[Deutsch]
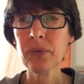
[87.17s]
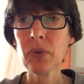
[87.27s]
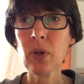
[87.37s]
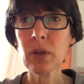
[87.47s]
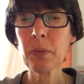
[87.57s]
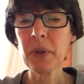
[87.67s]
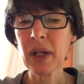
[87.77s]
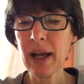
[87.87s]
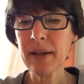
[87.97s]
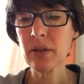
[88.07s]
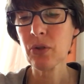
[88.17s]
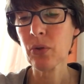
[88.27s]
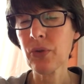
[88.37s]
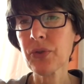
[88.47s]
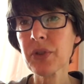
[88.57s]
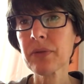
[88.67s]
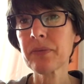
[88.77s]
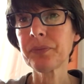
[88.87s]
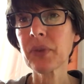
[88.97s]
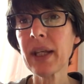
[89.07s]
Gott begleitet uns,
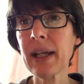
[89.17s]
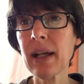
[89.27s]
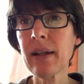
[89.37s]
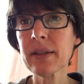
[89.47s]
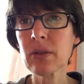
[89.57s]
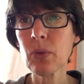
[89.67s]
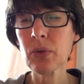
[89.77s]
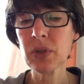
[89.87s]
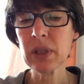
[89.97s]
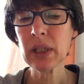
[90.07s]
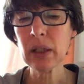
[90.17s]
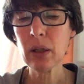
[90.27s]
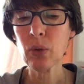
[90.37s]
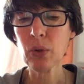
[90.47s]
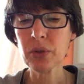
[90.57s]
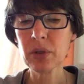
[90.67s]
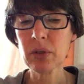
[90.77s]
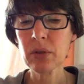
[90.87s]
er lässt uns nicht los.